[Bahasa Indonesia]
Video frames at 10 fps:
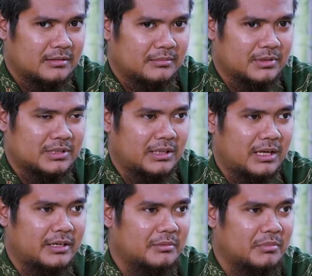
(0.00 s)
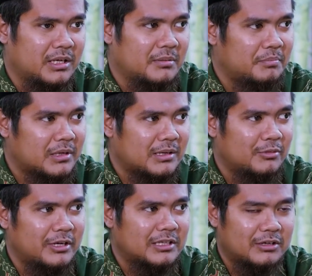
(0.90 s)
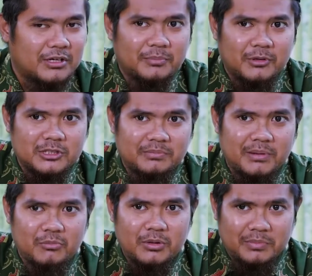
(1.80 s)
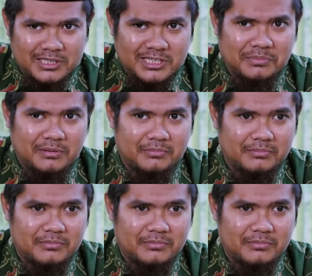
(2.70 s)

Misalnya ada yang beli lemper kemudian ditaruh di pos satpam buat para satpam.